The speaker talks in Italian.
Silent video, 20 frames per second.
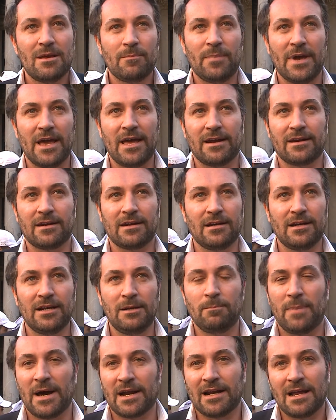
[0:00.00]
per
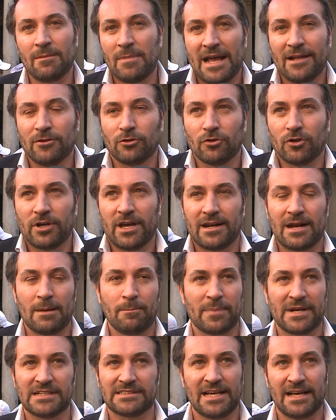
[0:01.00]
il Parlamento che
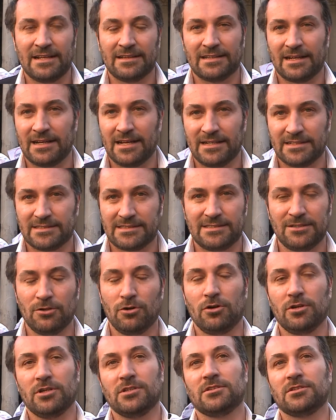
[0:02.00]
rappresenta la
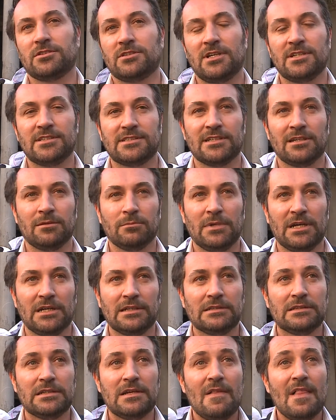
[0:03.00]
nazione
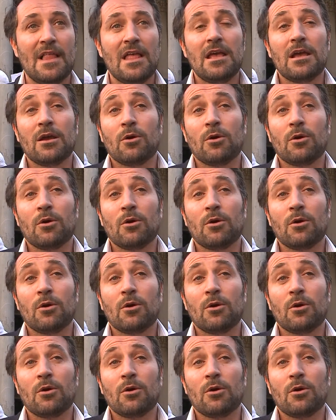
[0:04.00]
sostanzialmente.